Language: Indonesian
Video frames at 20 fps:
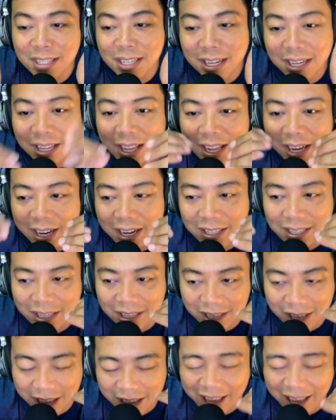cari
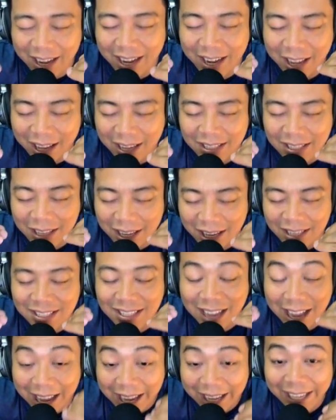RSS,
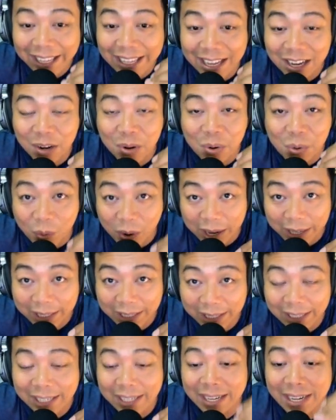RSSI yang kuat,
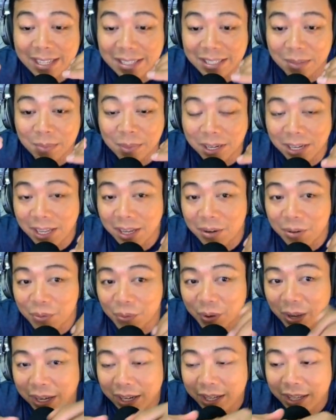desibel yang
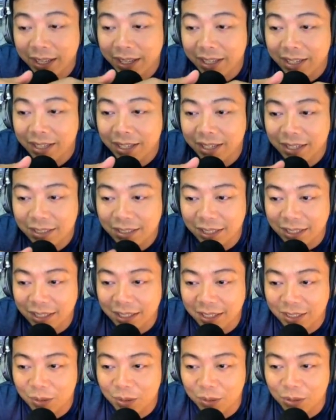kuat.
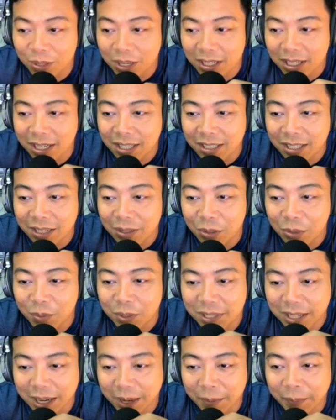Jadi itu sudah jadi 100%
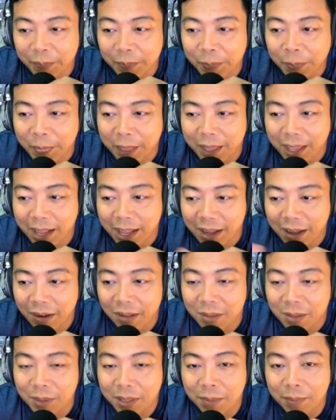ya
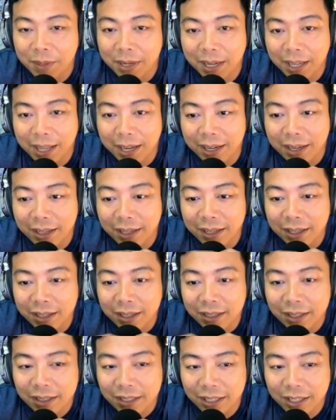kalau teman-teman lihat.
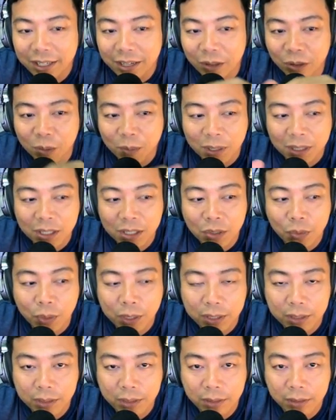Jadi dia otomatis
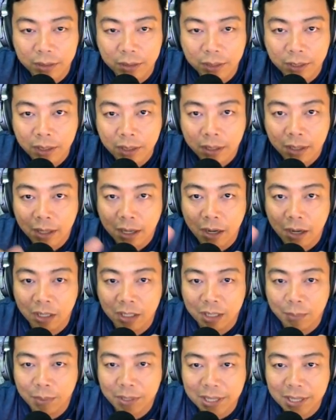switch. Kalau
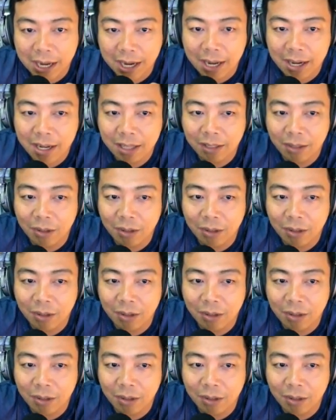kita berjalan nanti